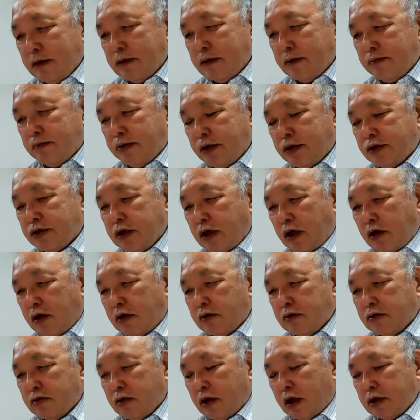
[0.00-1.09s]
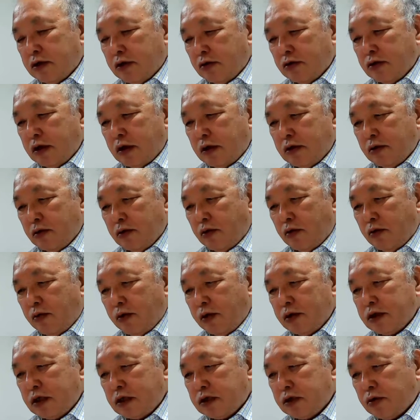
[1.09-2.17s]
ピクチャーとかいろんなのを覚
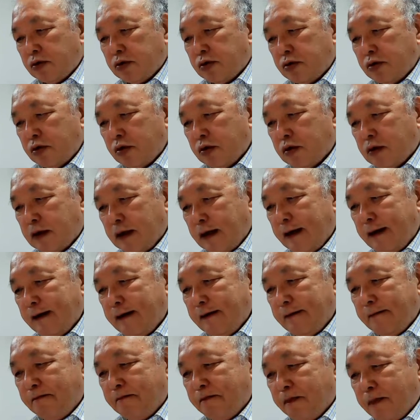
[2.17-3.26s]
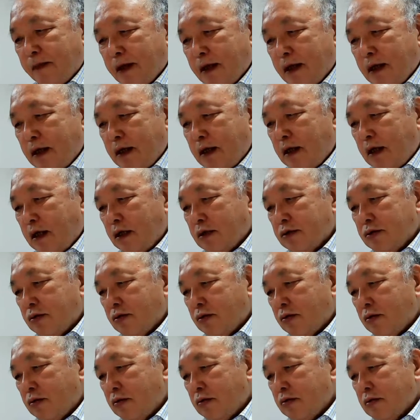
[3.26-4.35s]
えさせることによってあ
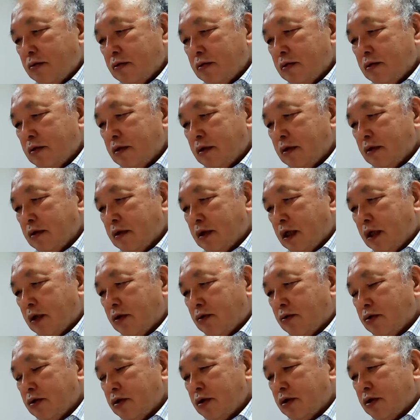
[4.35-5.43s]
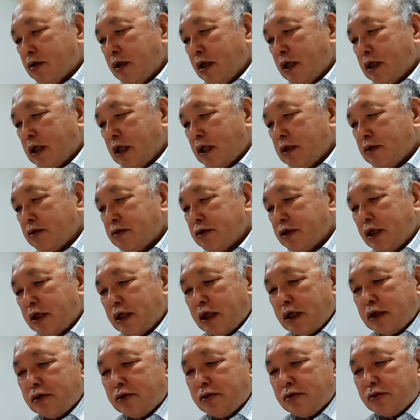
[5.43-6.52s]
のからここで言ってる得体の知れな
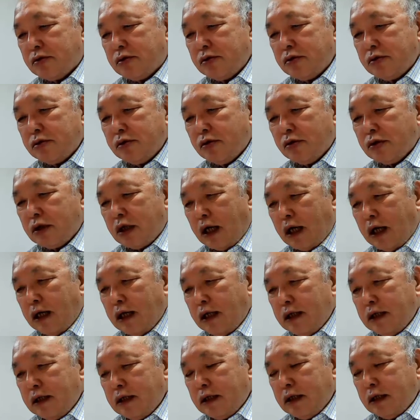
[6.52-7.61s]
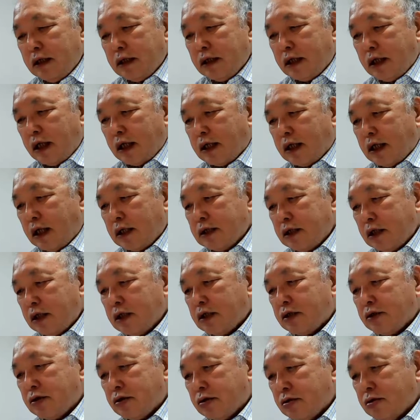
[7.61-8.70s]
いというような結果が出て
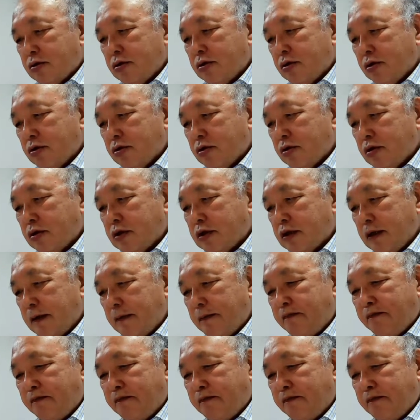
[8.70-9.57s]
くるということですね。